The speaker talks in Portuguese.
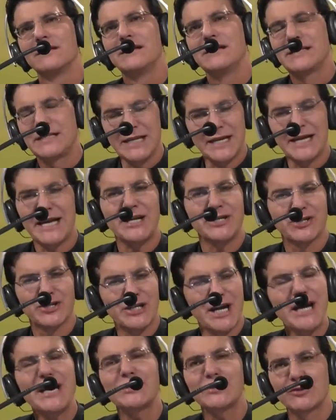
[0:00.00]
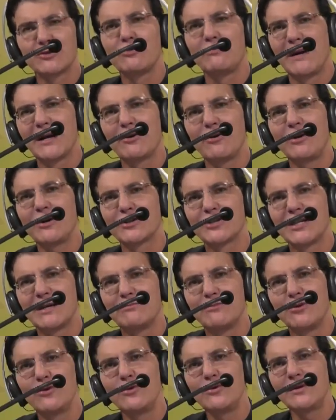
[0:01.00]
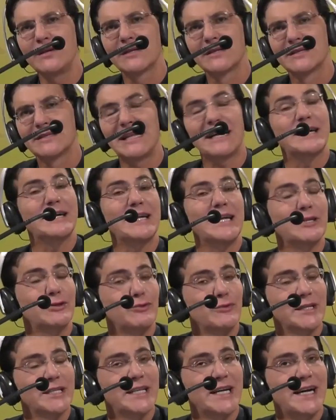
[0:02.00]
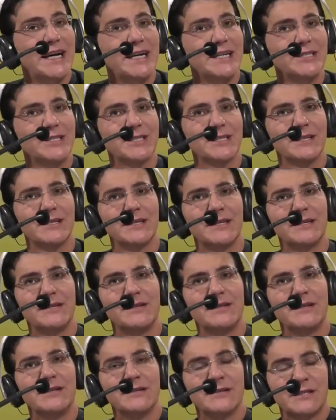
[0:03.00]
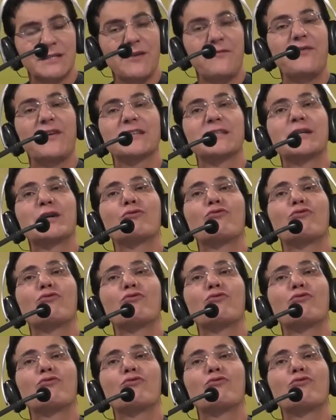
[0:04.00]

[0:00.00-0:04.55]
Você quer gesto maior de amor na gratuidade? Se fazer